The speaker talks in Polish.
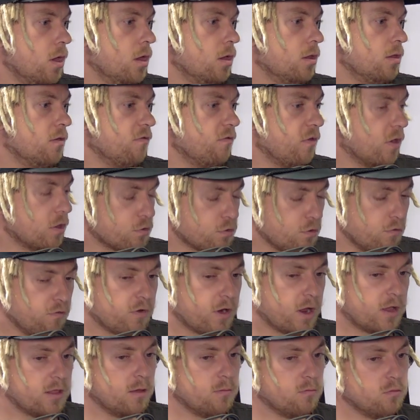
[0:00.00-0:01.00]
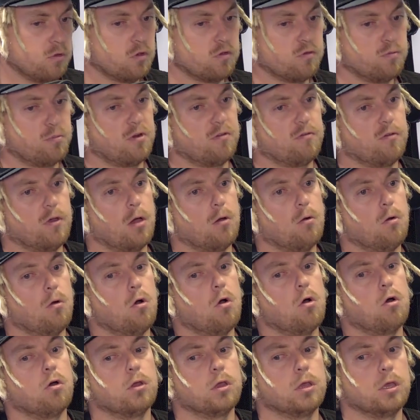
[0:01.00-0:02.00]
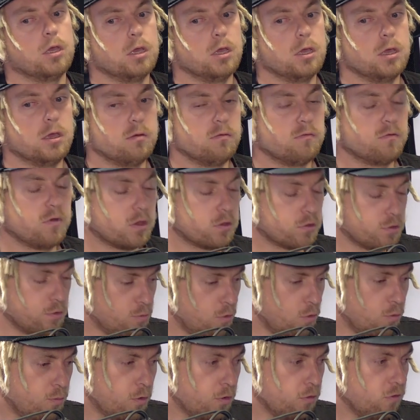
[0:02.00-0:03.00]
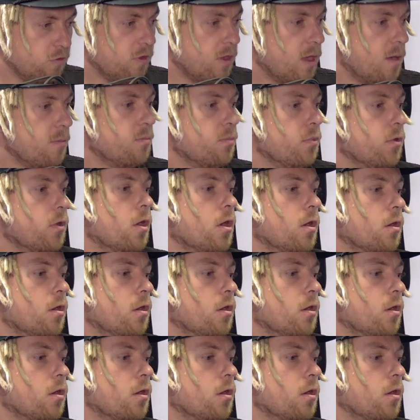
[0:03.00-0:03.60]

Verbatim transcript: tym większą frajdę mi to sprawiało i im większy był postęp,